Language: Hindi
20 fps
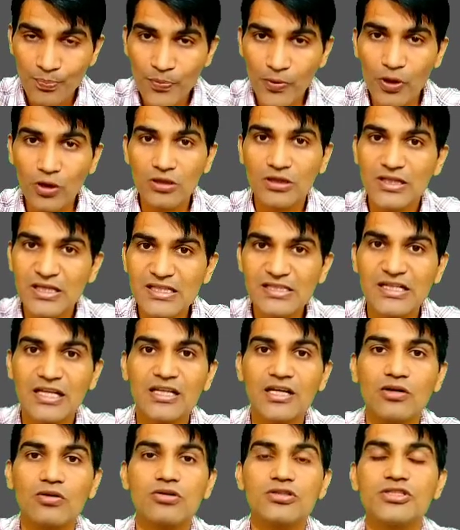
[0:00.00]
बहुत ही
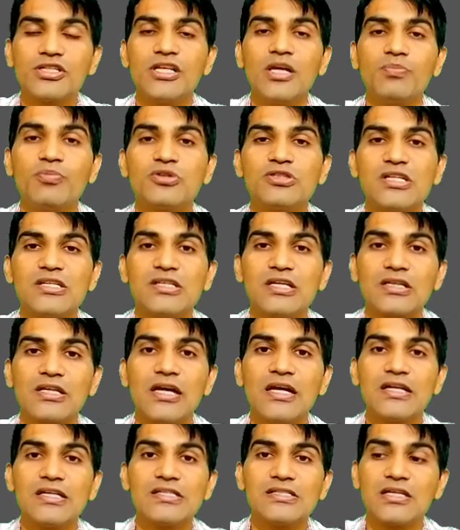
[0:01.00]
ज्यादा क्वेश्चन ये पूछा जाता
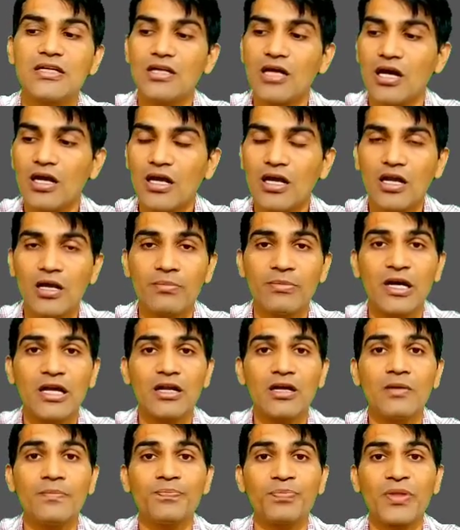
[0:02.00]
है कि सर अगर
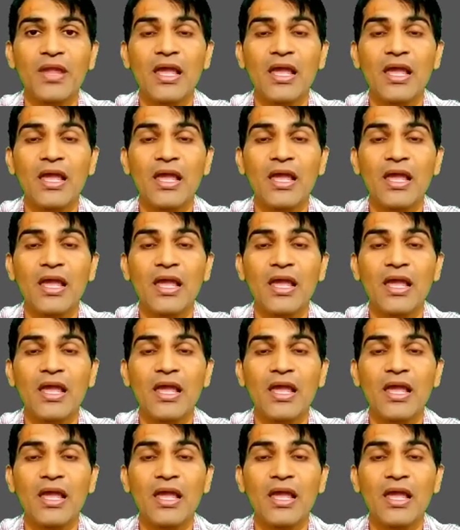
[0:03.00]
हमारा